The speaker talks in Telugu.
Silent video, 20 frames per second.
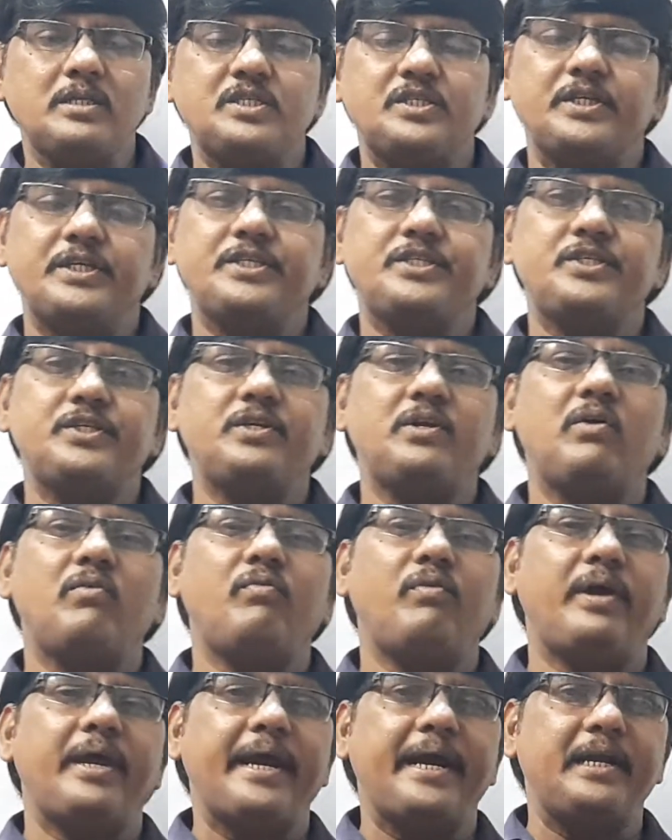స్ట్రక్చర్
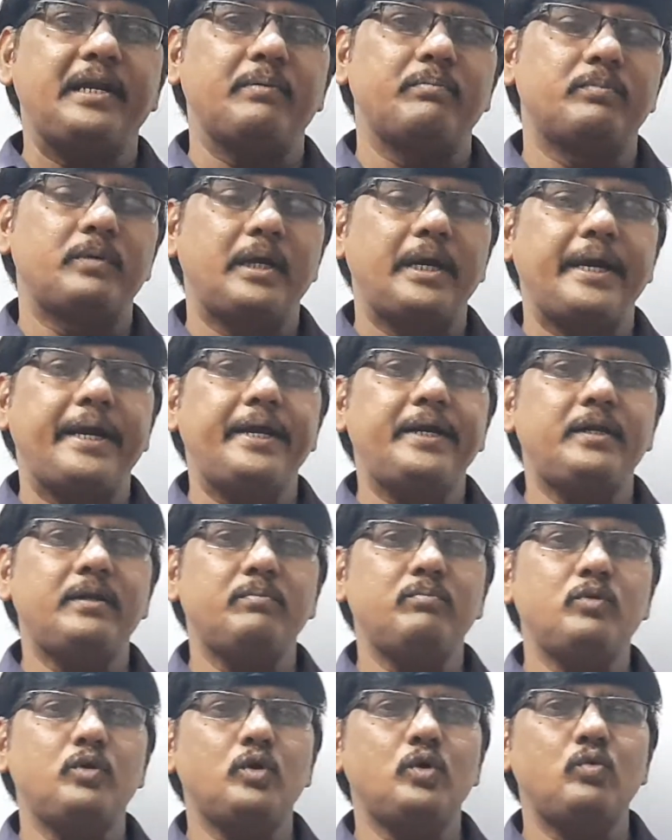ఆఫ్ యాటమ్
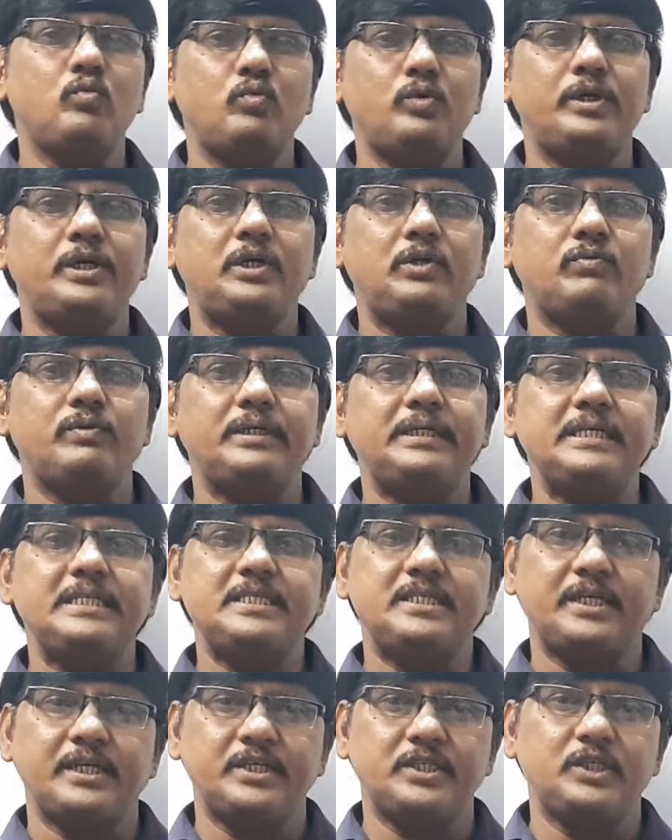యాటంలో ఉండేటువంటి
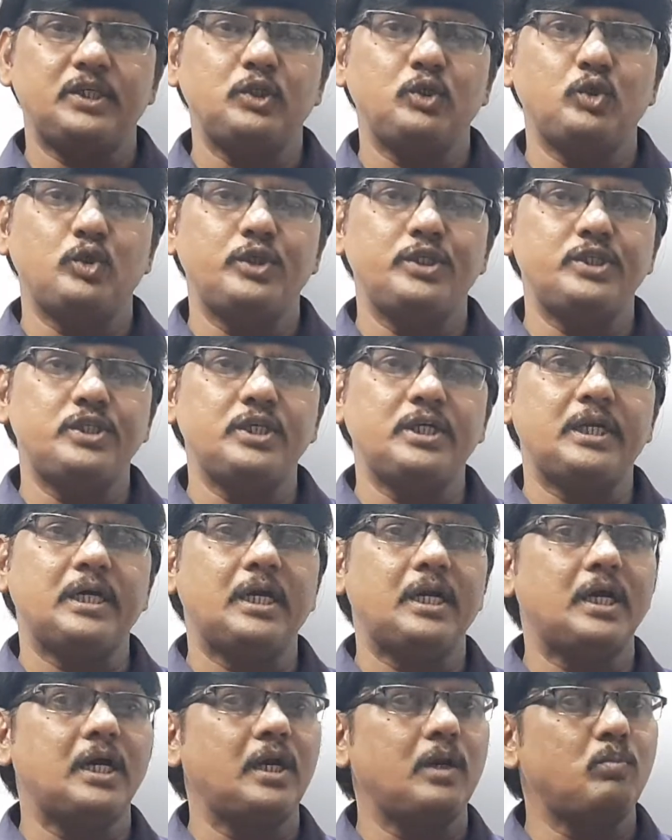స్ట్రక్చర్ గురించి
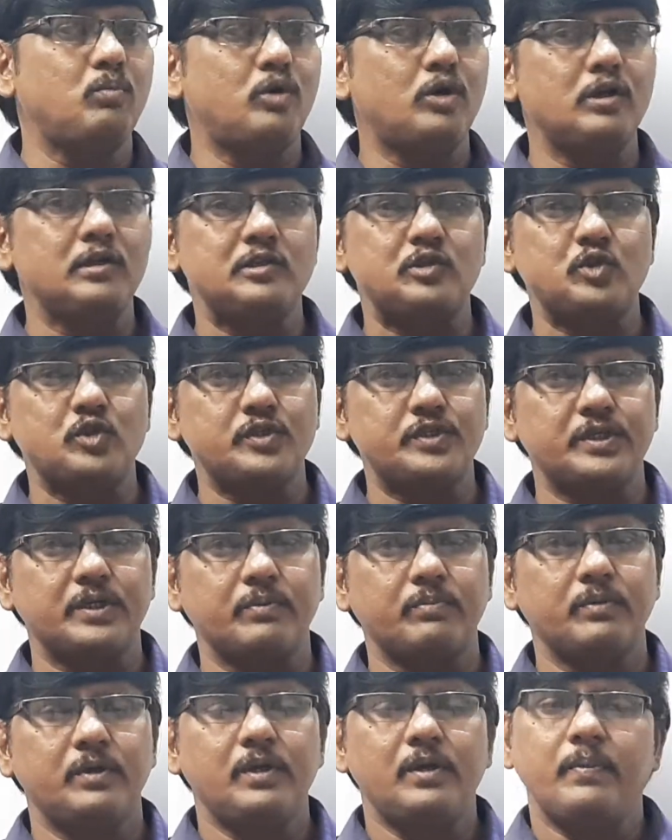రకరకాల మోడల్స్
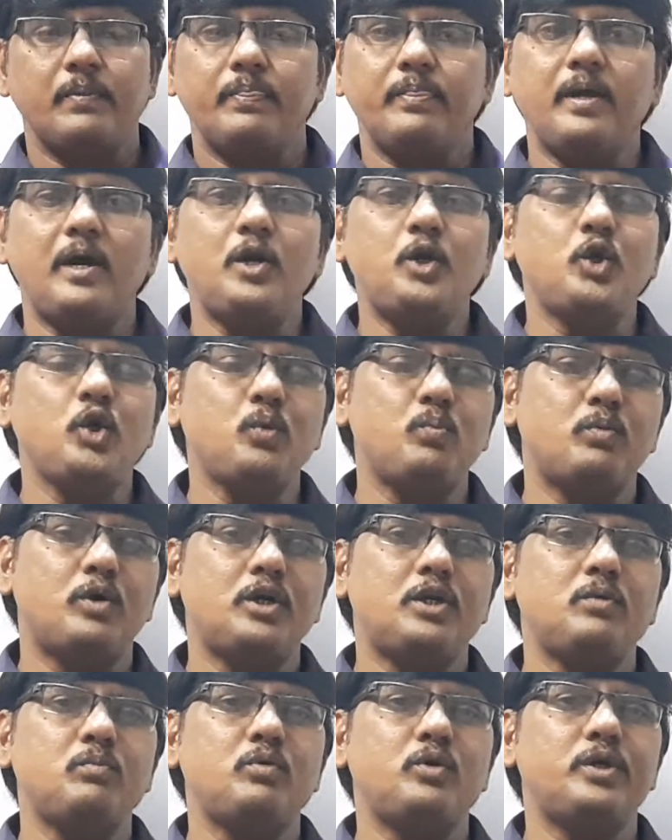చూసాం దాంట్లో
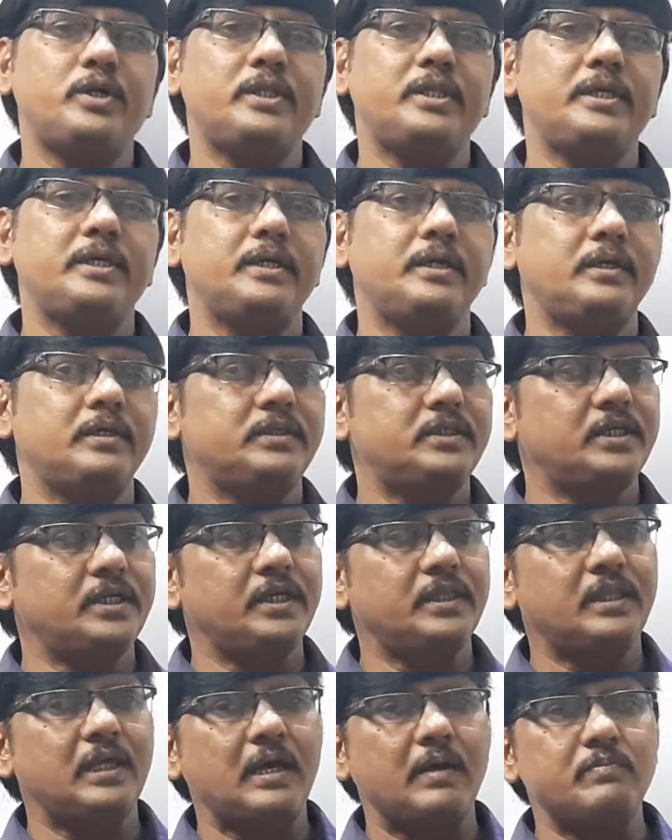మొట్టమొదటిది
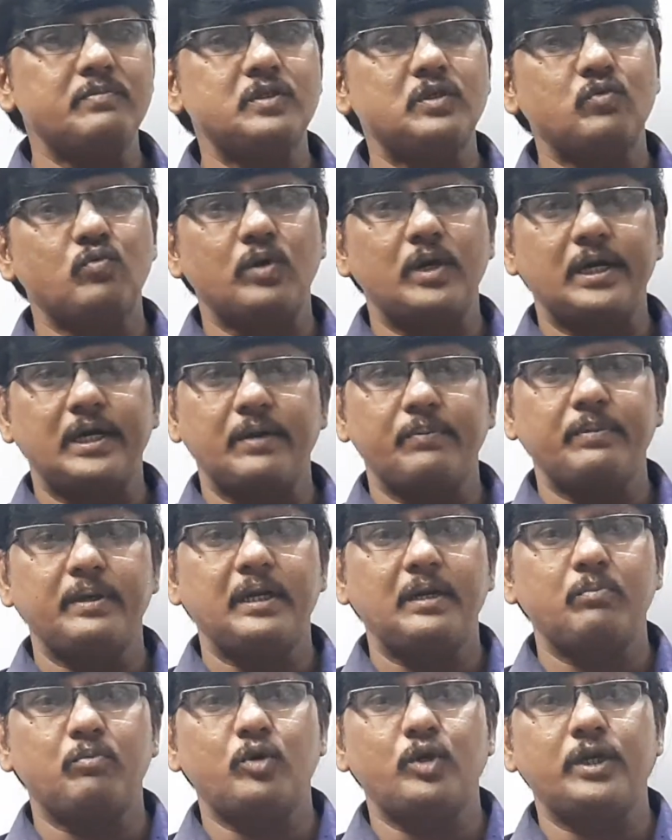జిఏ థామ్సన్
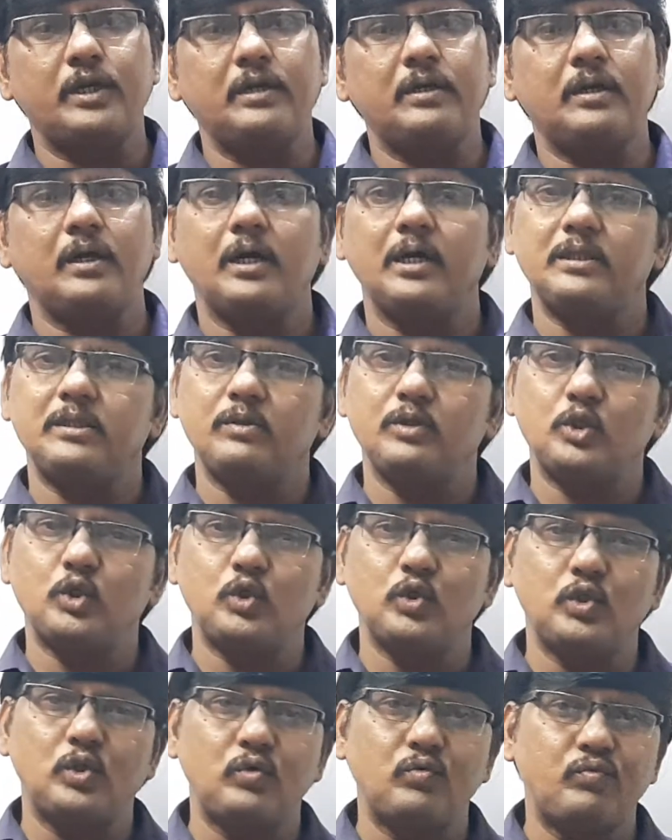వాటర్మెల్ మోడల్ ఆ తర్వాత
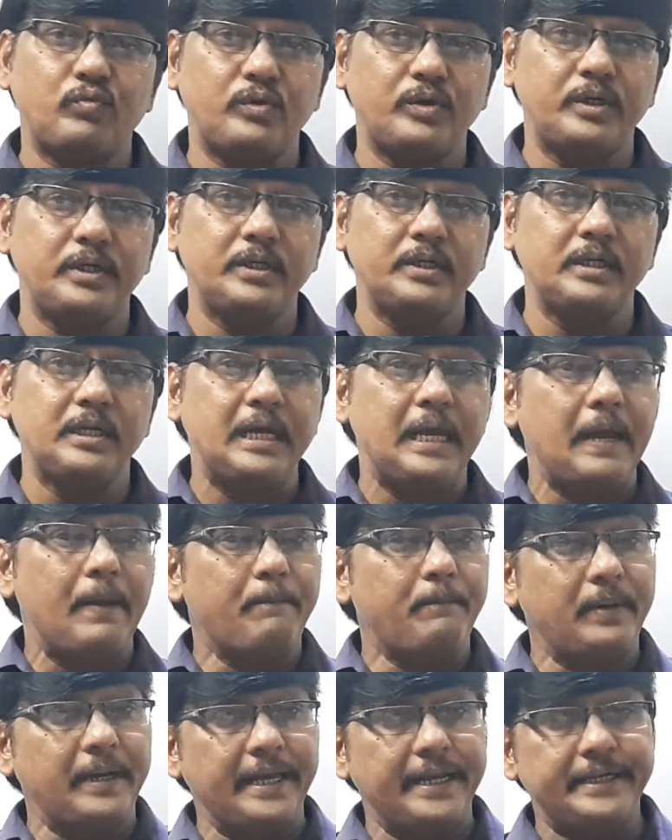రుద్రఫోర్డ్
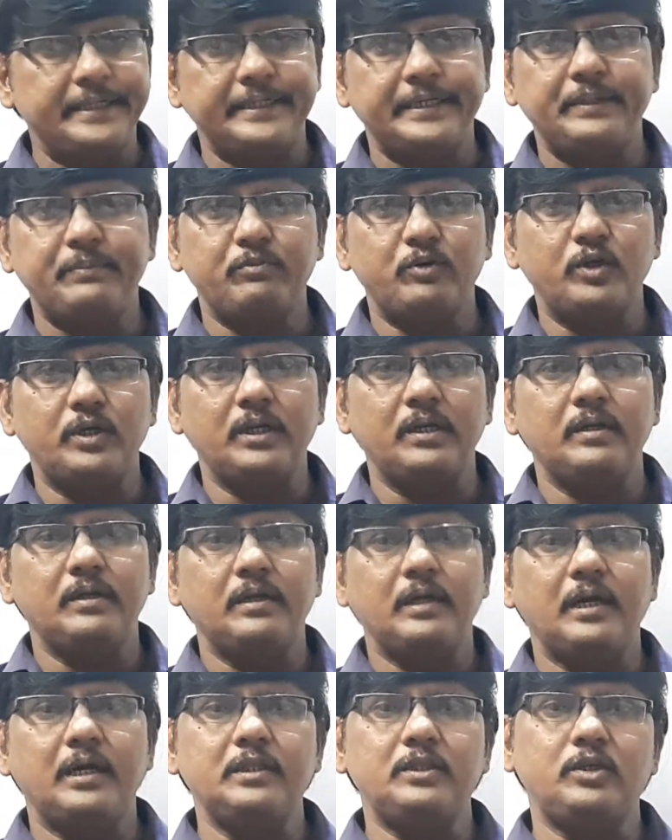ప్లానటరీ మోడల్
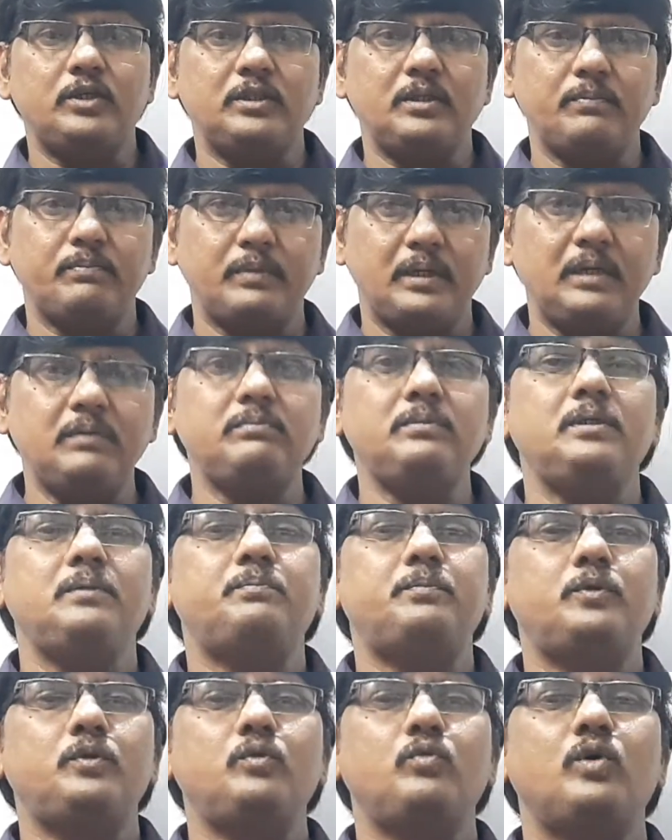ఆ తర్వాత మనం
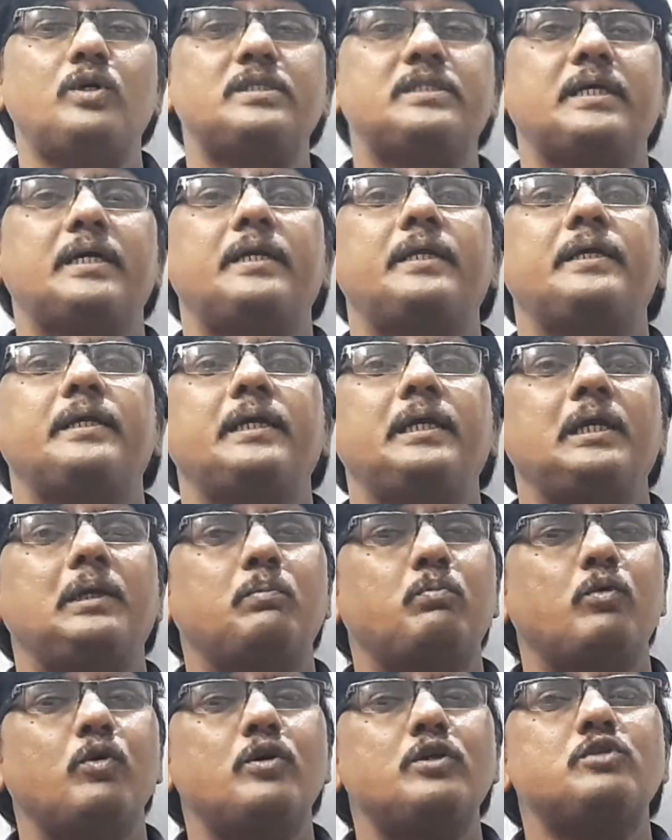ఇప్పుడు ఒకసారి ఈ
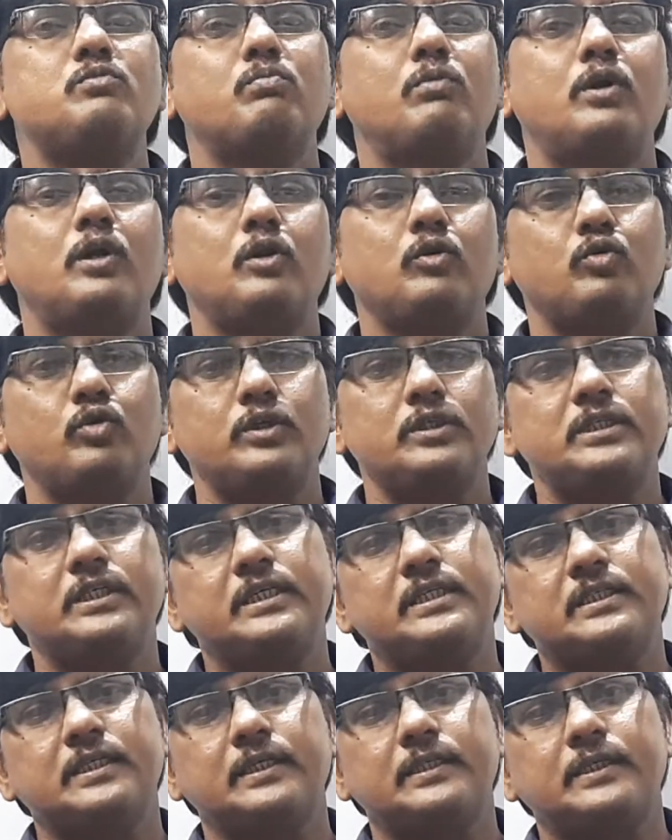బోర్స్ మోడల్ గురించి
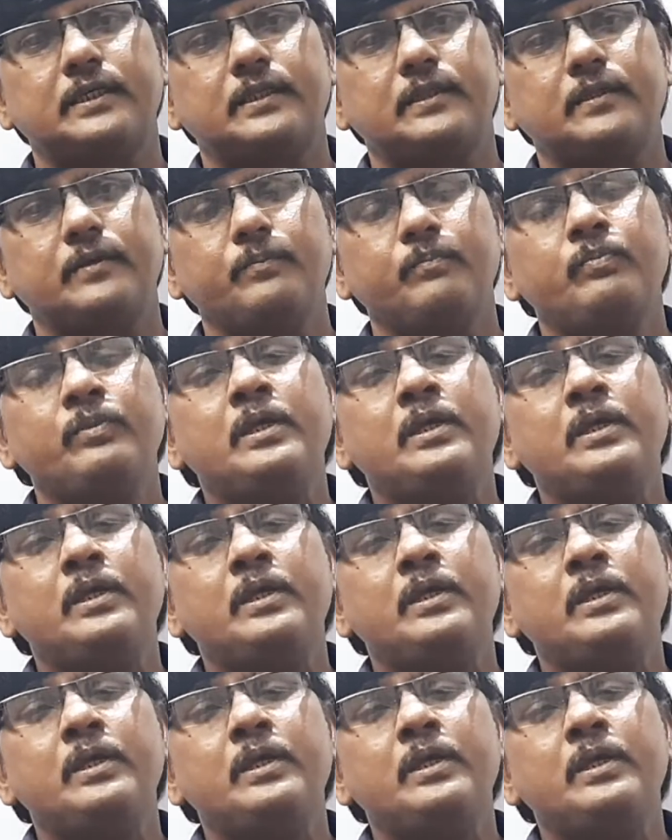డిస్కస్ చేద్దాం